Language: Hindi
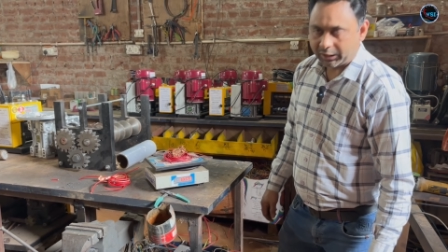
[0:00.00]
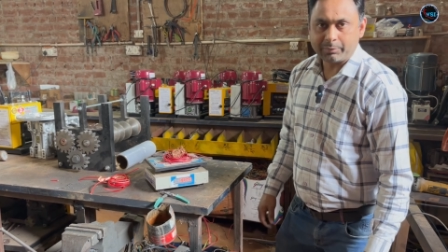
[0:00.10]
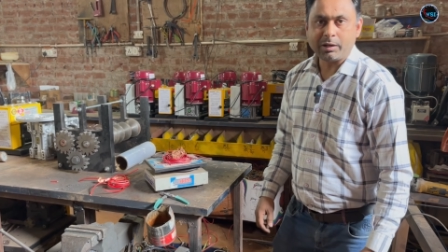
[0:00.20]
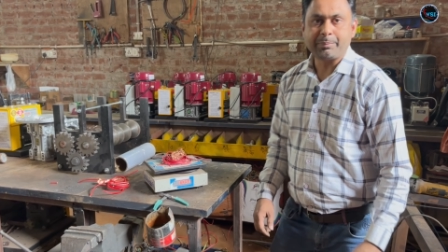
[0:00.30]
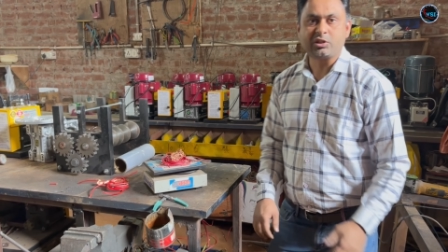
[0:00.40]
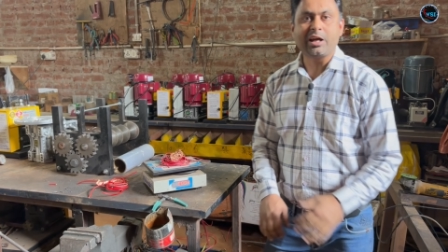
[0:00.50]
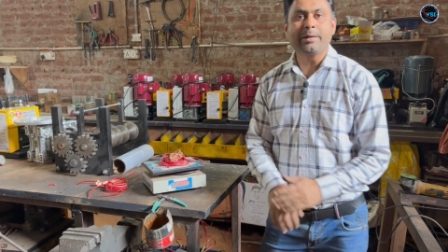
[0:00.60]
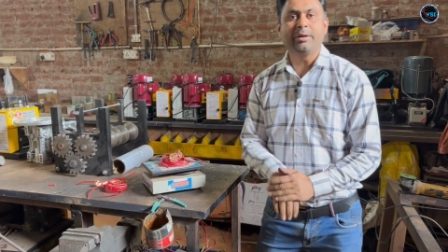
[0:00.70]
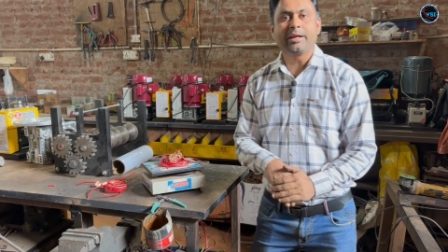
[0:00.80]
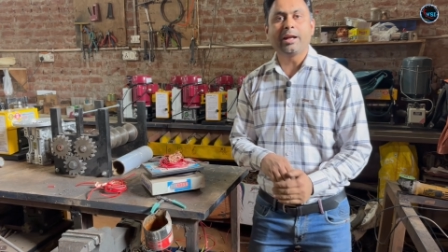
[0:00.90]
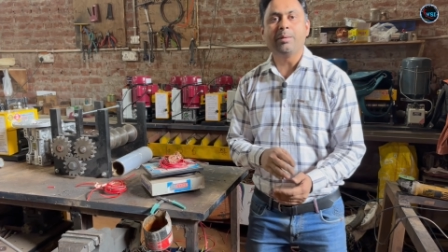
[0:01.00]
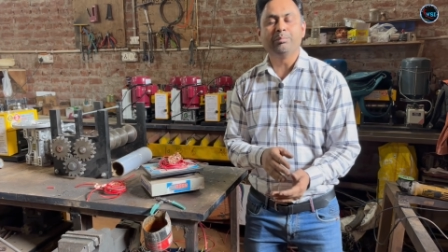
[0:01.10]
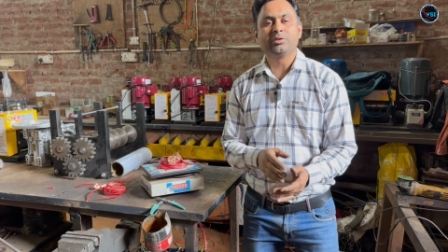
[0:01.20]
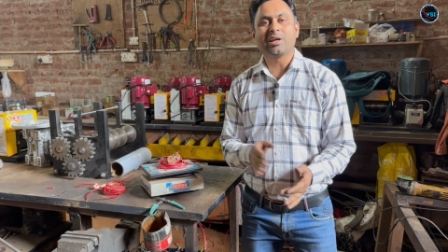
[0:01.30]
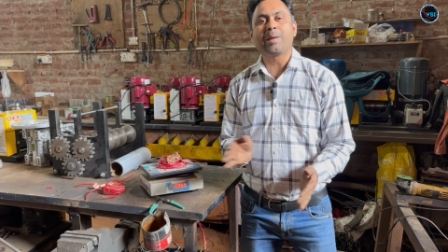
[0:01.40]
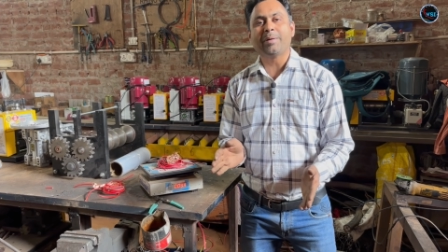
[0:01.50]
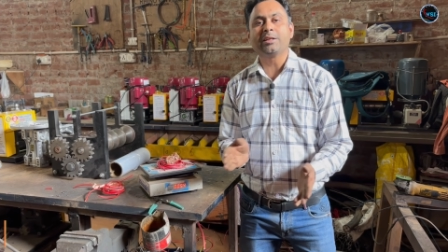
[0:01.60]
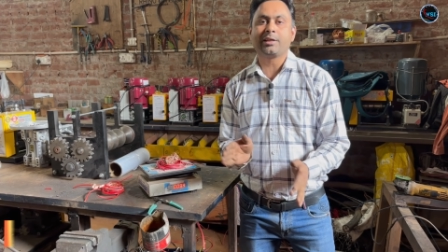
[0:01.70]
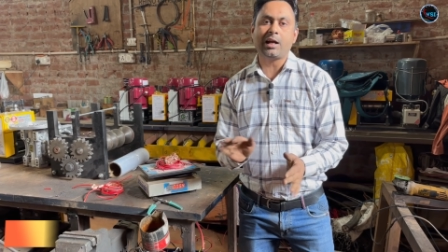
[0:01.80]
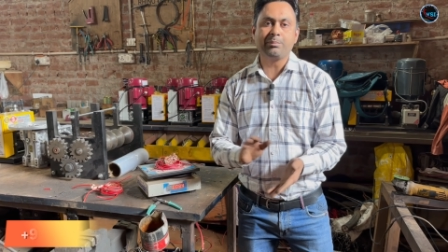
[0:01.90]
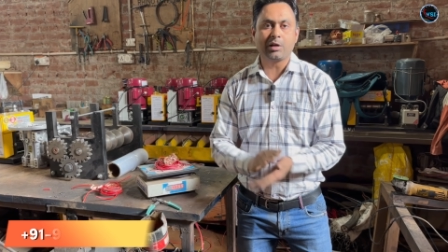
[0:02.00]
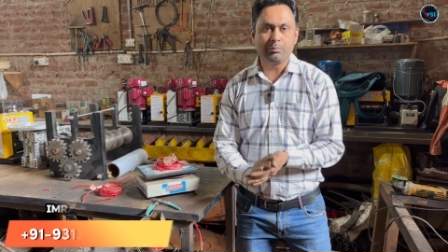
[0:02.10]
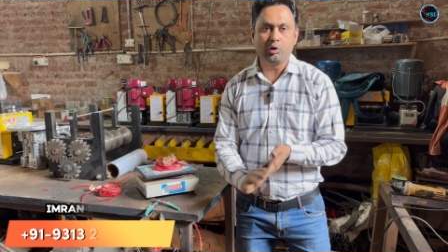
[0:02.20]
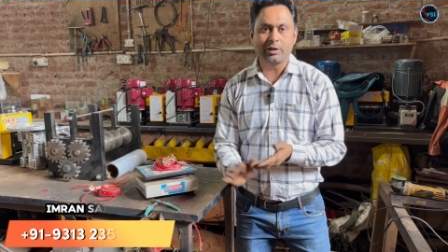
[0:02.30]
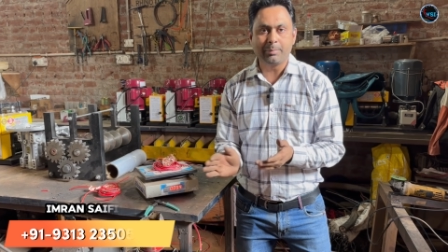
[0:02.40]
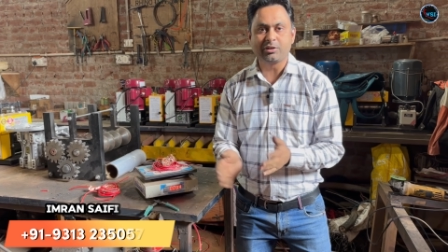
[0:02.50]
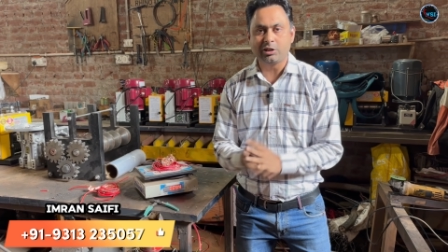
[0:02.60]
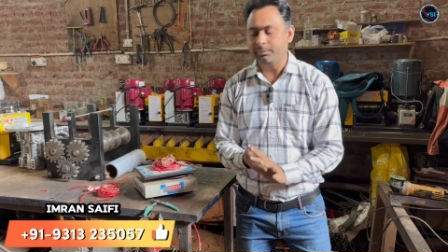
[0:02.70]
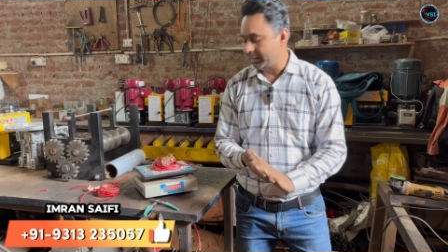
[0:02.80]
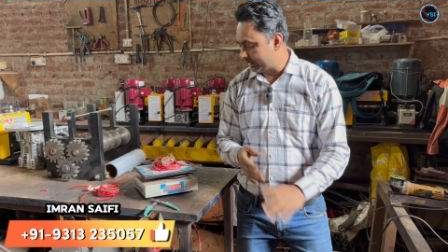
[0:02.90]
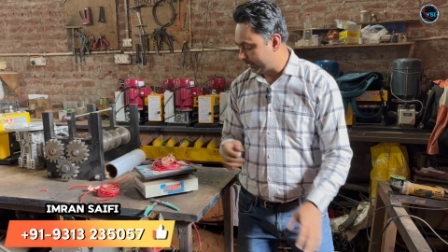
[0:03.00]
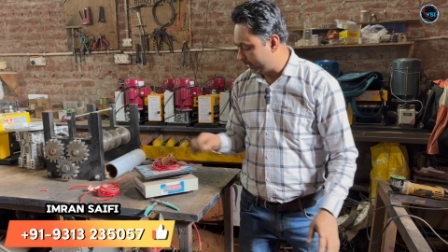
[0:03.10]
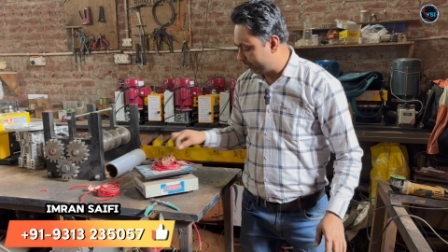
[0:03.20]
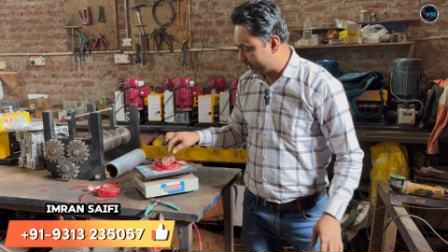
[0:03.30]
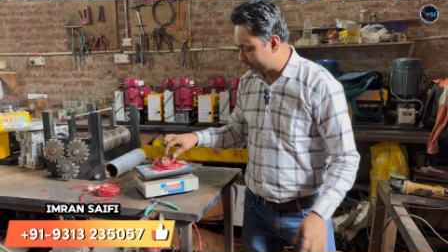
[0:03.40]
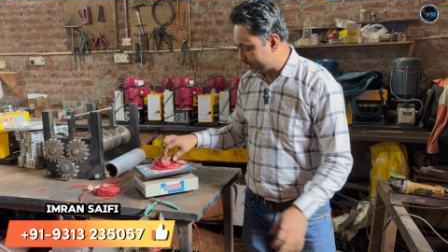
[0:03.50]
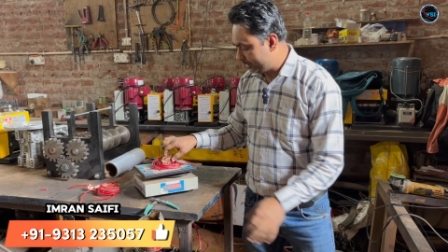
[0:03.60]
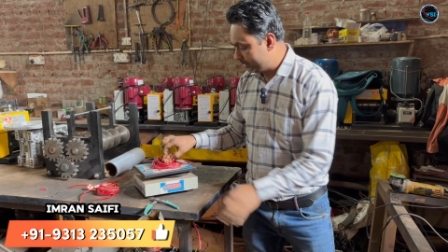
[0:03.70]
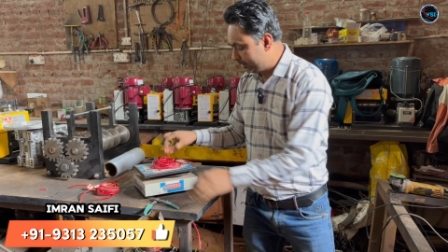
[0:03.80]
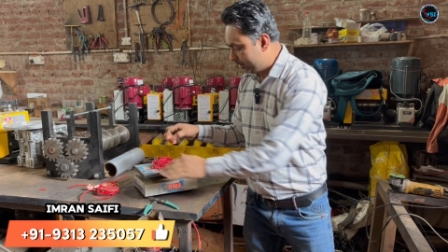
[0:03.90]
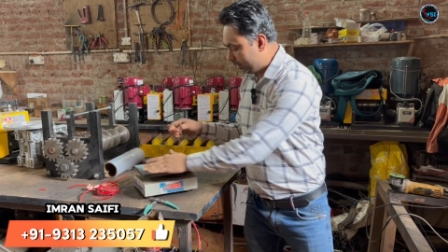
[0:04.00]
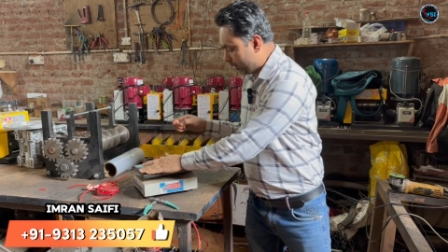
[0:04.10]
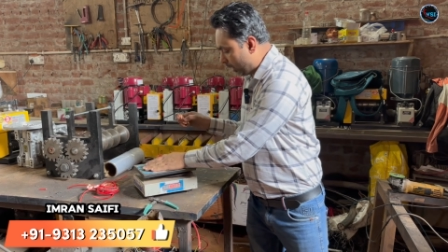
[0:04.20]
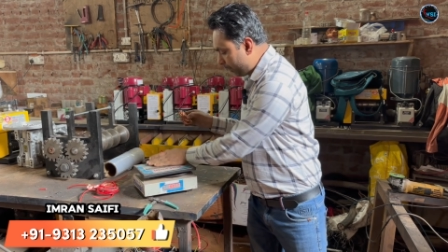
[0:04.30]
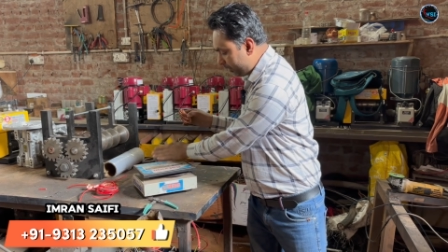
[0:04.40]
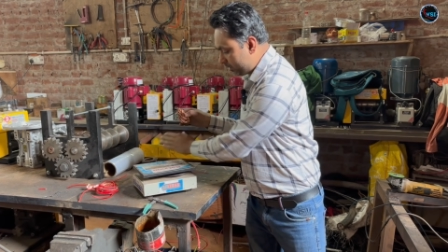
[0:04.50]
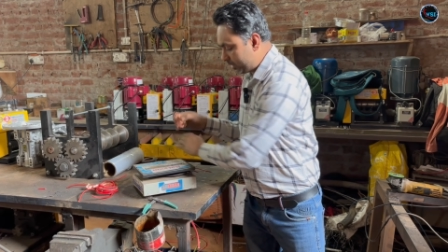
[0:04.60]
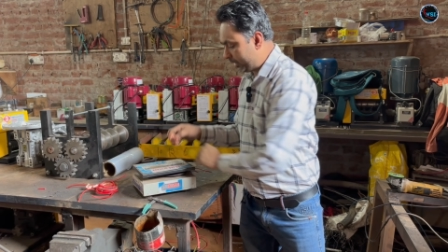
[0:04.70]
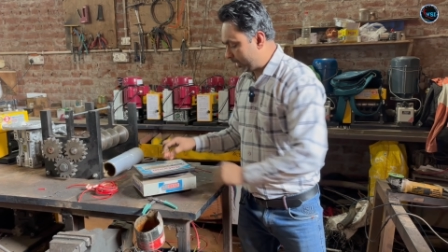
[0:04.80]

लगभग पिचानवे ग्राम चार पांच ग्राम कम हो गया मशीन में कटने की वजह से अब इसकी